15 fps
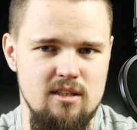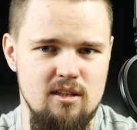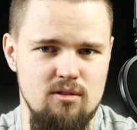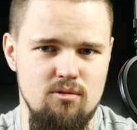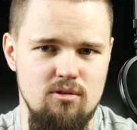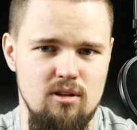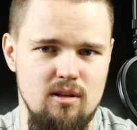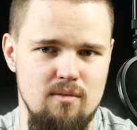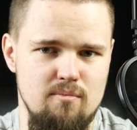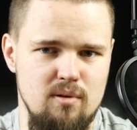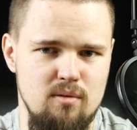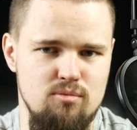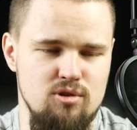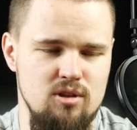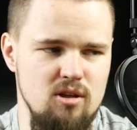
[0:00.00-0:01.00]
который там
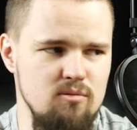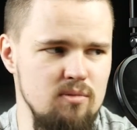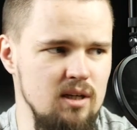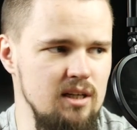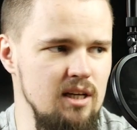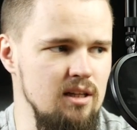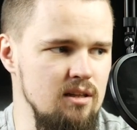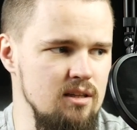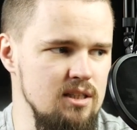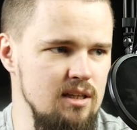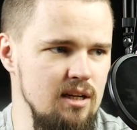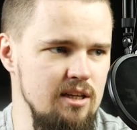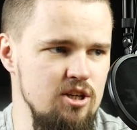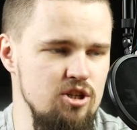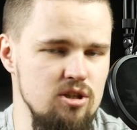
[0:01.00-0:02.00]
пробуждал бы какие-то
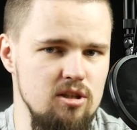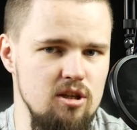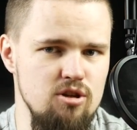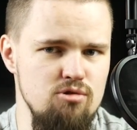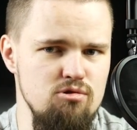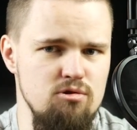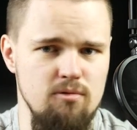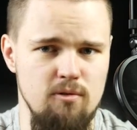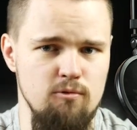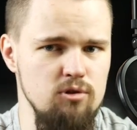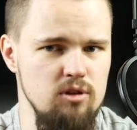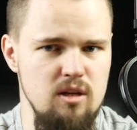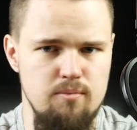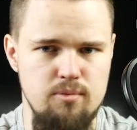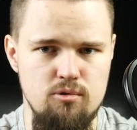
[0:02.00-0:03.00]
ностальгические чувства,
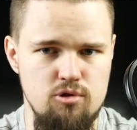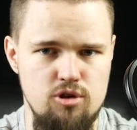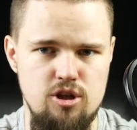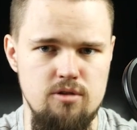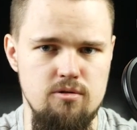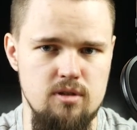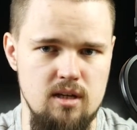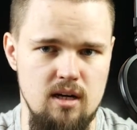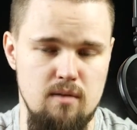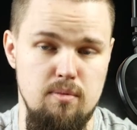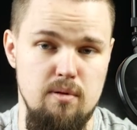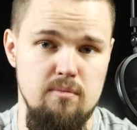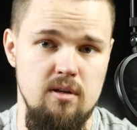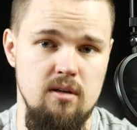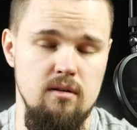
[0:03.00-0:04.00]
вот не получилось, как
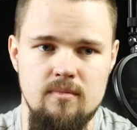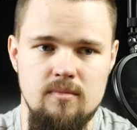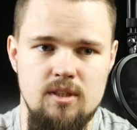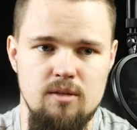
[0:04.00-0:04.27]
по мне.